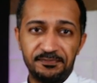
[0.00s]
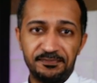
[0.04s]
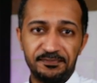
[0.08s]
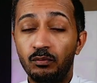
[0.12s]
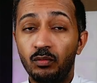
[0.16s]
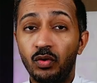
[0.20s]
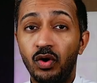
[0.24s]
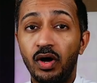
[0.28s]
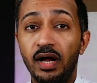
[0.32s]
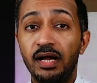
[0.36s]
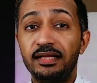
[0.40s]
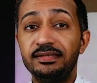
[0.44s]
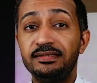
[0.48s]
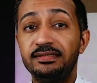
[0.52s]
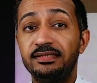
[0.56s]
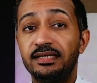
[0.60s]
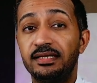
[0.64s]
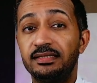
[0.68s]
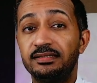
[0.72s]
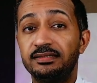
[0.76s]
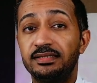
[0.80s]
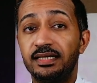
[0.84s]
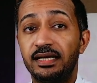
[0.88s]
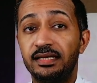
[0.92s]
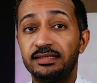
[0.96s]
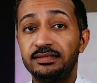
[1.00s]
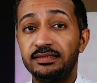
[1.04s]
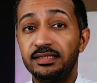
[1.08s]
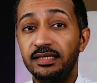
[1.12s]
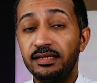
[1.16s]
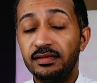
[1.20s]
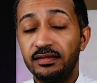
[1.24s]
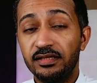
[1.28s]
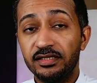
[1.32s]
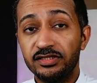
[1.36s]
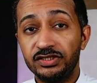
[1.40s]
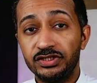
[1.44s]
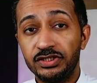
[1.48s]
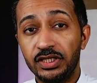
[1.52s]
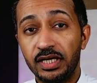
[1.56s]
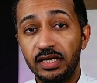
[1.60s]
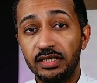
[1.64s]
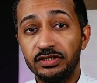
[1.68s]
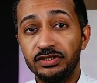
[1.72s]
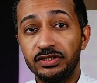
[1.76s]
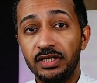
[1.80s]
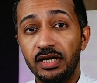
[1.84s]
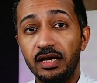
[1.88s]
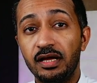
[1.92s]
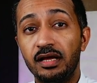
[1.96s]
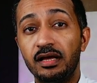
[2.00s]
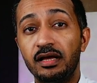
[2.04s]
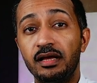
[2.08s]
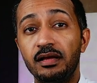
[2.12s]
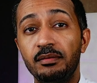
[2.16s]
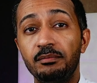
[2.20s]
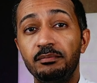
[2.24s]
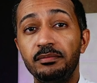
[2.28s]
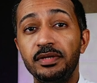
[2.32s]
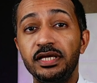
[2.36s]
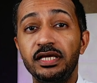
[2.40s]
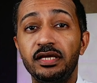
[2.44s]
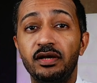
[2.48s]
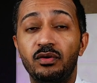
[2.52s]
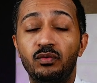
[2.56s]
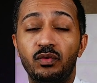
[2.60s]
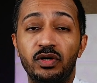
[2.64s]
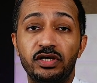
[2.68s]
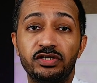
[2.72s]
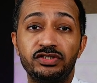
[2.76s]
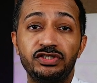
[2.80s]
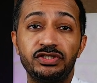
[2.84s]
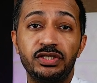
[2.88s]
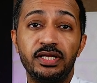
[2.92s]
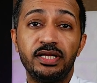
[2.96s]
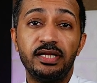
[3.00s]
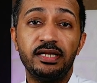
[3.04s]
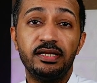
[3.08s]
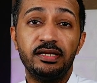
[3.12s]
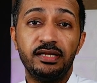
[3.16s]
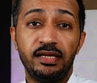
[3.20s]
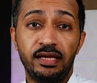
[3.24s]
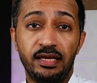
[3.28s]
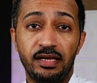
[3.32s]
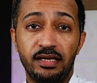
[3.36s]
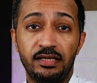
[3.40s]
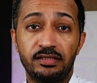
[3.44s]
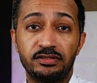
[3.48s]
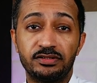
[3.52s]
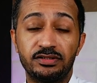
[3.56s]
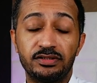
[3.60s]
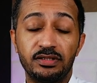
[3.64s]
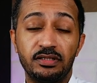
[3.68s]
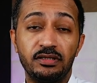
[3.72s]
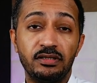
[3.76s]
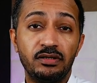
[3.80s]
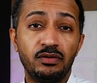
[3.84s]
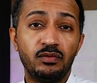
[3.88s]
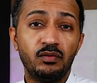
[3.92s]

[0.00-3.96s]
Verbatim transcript: معدل تحديث الشاشة 120 هرتز